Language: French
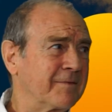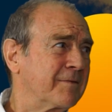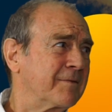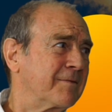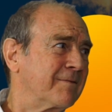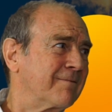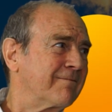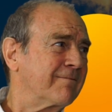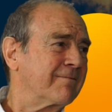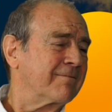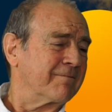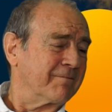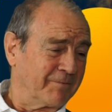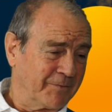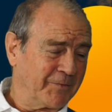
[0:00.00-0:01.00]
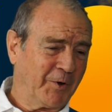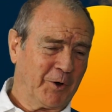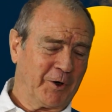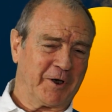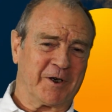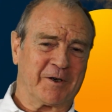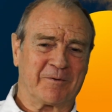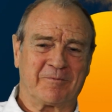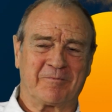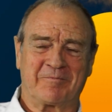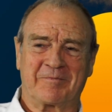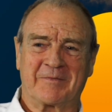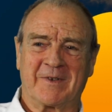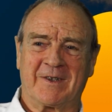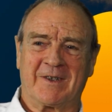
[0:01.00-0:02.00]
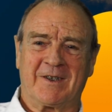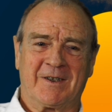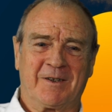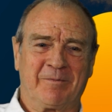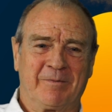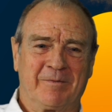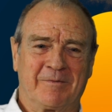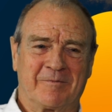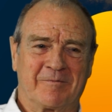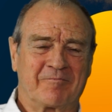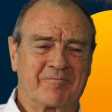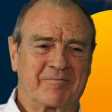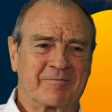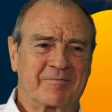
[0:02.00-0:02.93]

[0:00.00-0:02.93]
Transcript: Bernard, merci de, relever